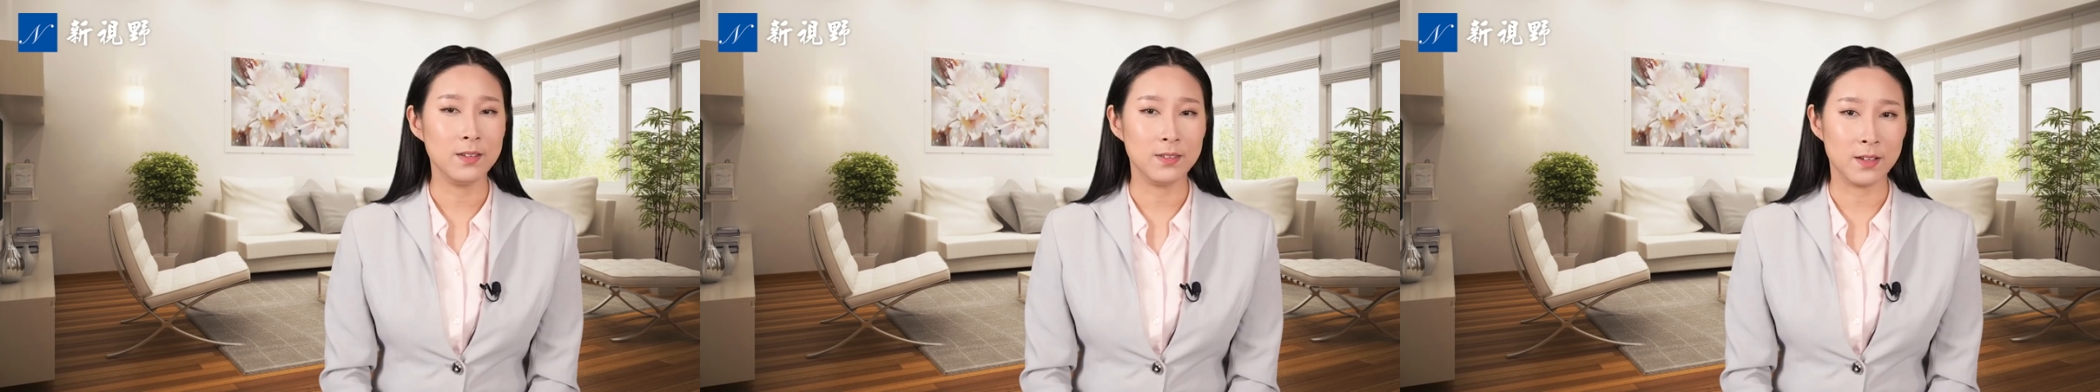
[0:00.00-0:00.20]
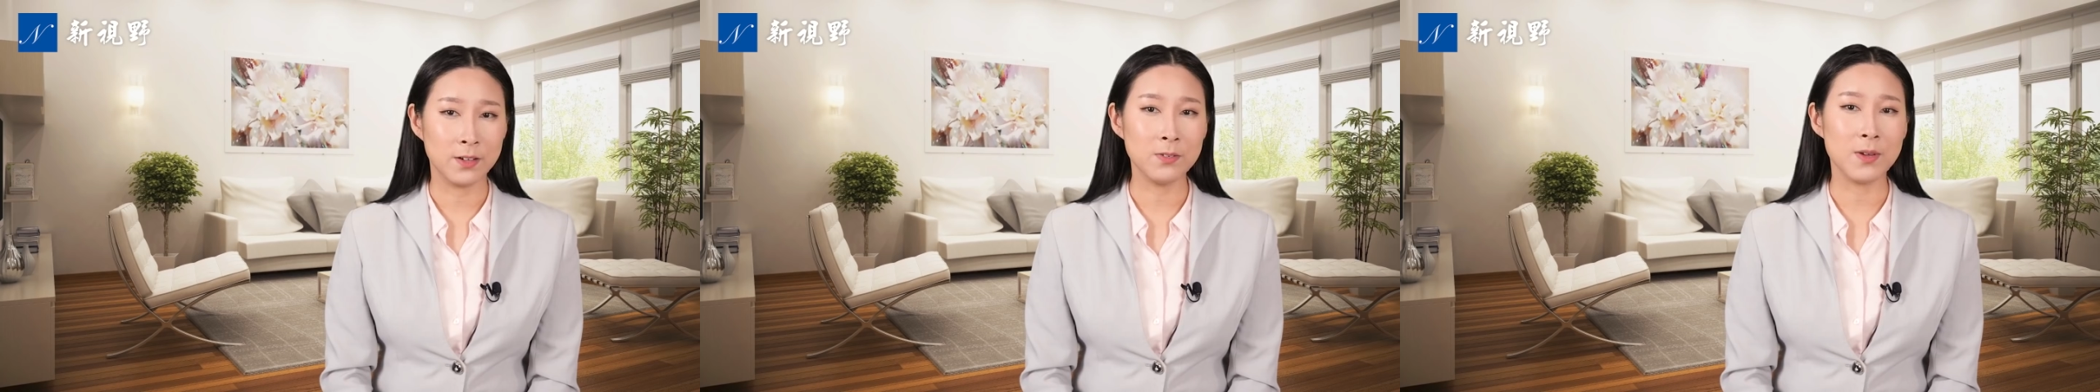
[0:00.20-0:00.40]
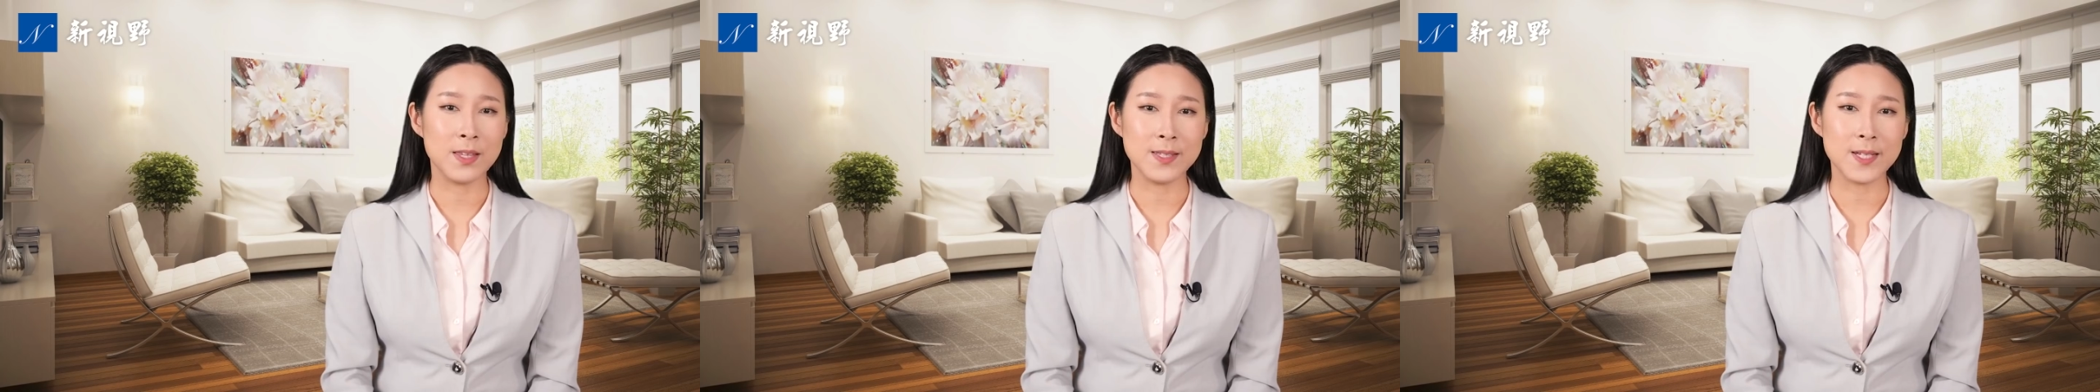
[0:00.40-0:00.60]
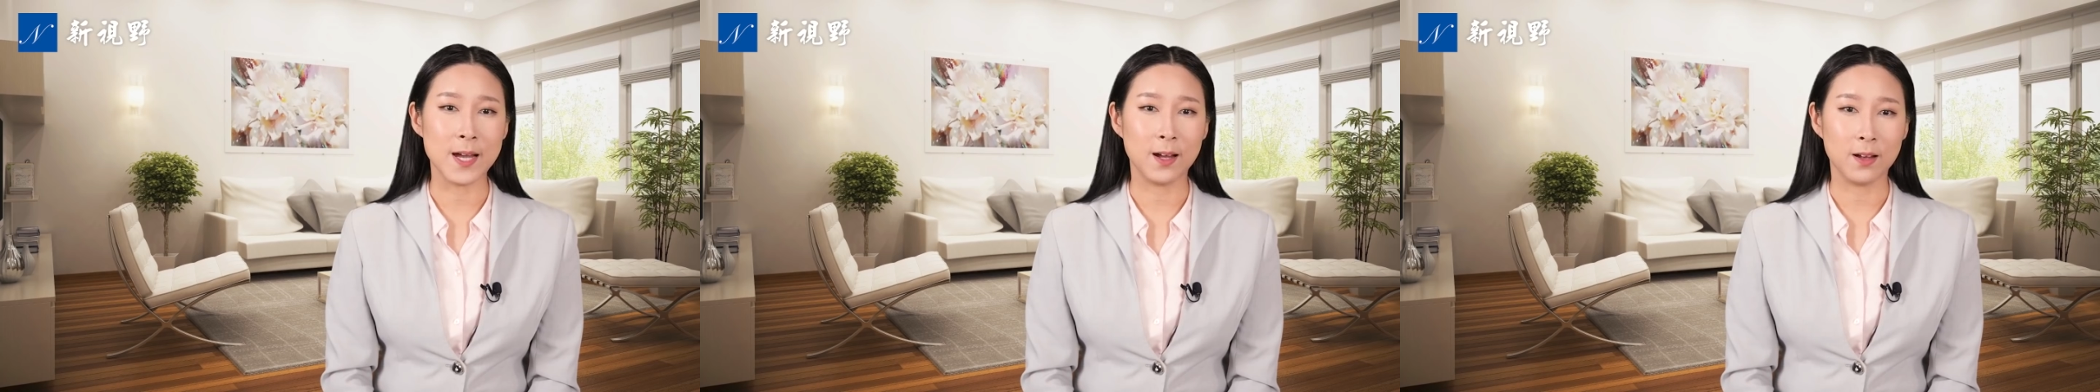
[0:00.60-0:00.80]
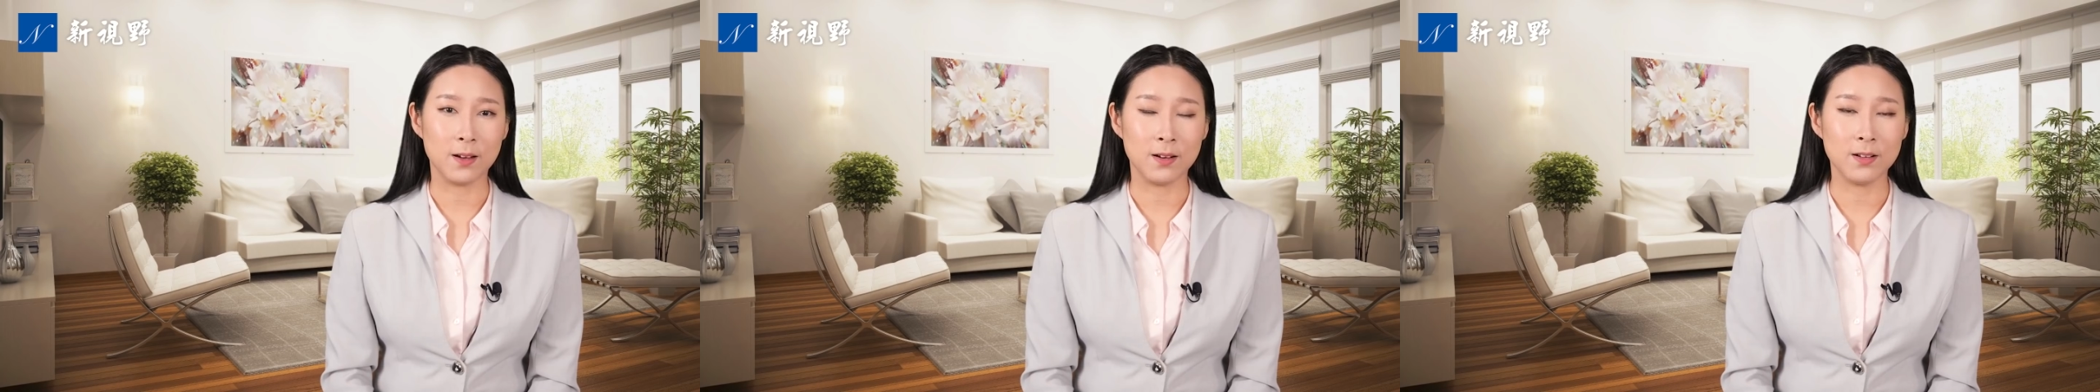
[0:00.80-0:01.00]
能源
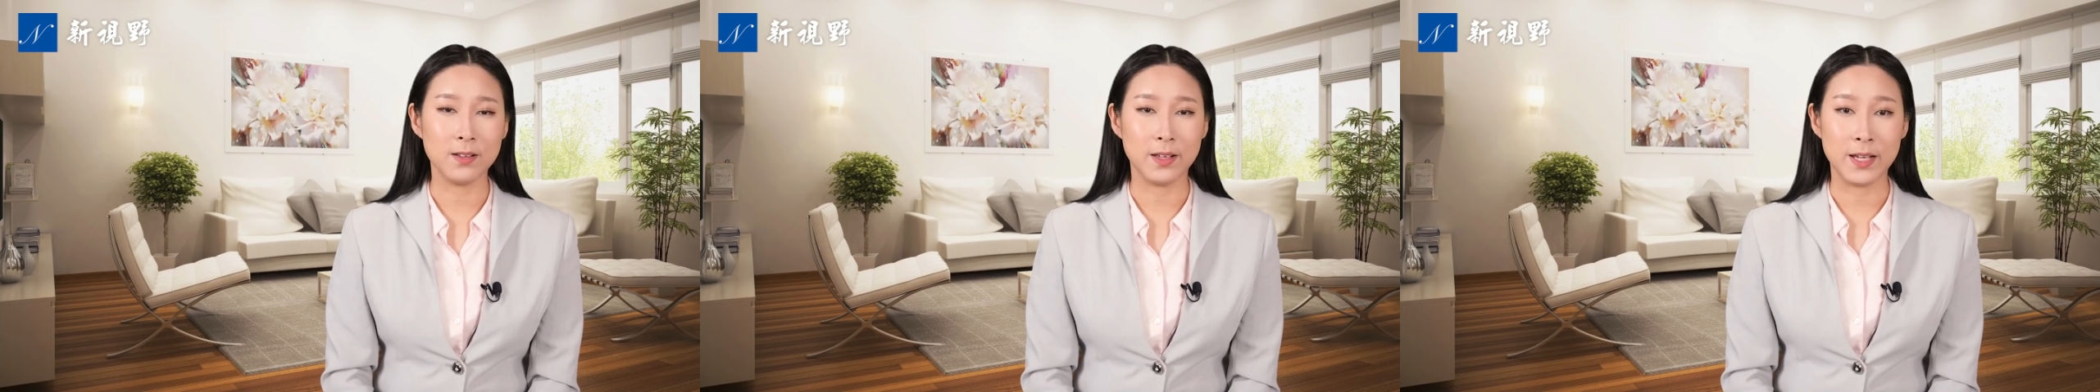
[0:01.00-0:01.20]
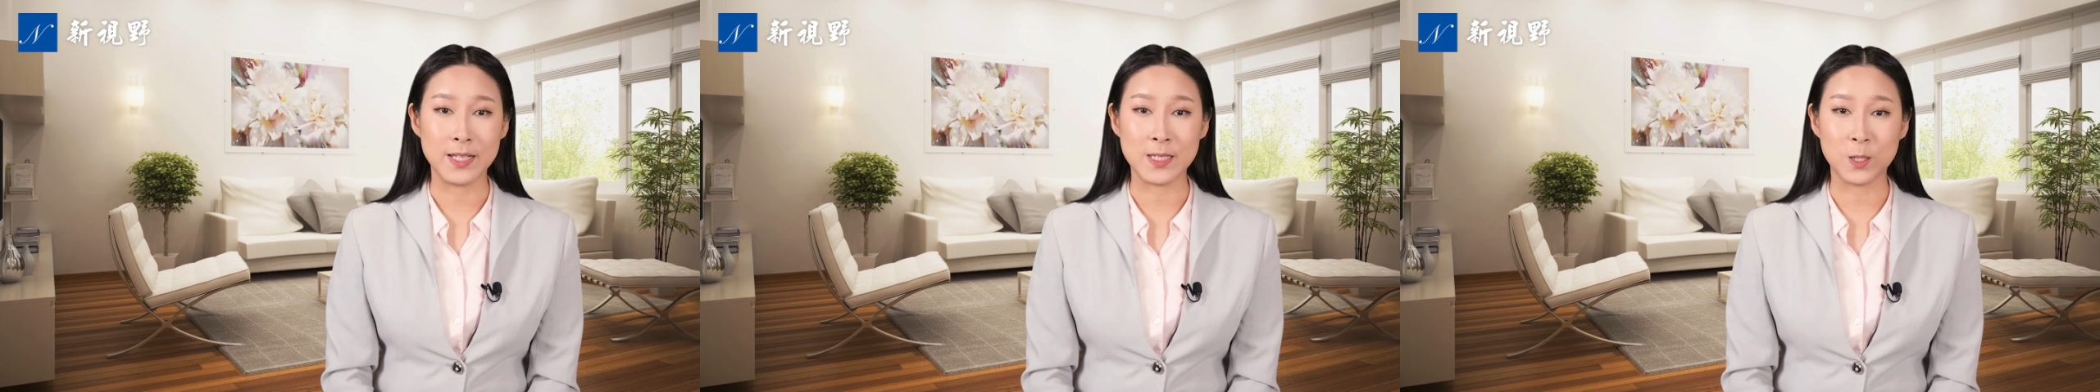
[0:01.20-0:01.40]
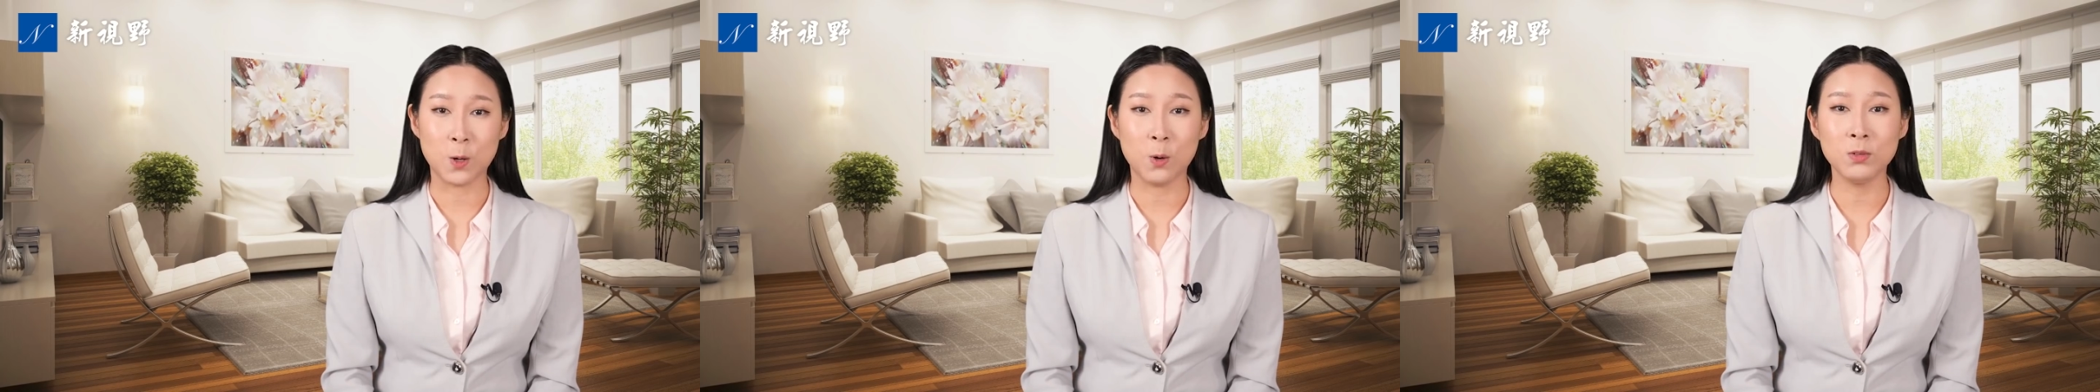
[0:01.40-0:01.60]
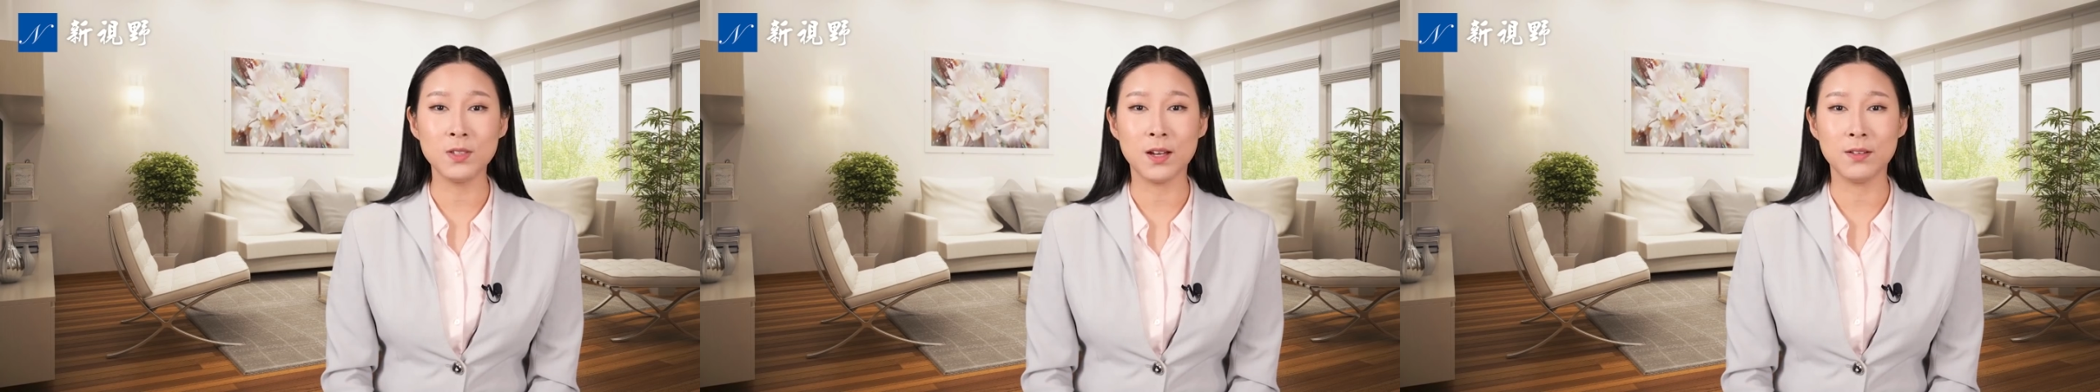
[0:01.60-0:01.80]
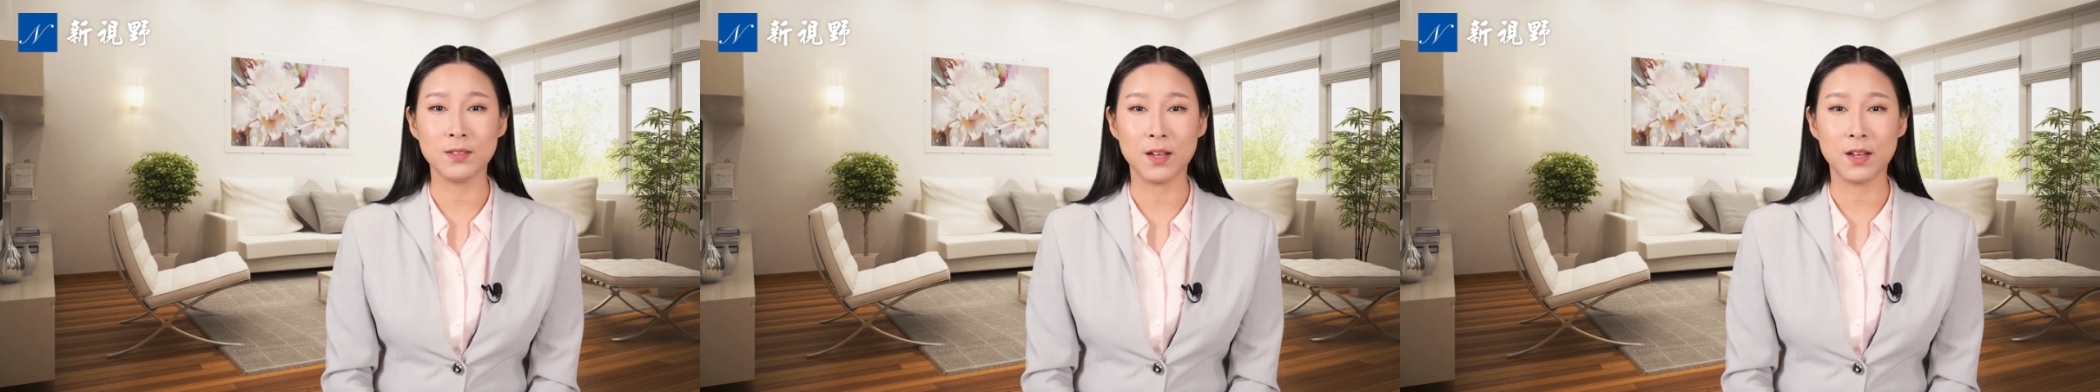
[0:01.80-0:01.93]
价格以及空荡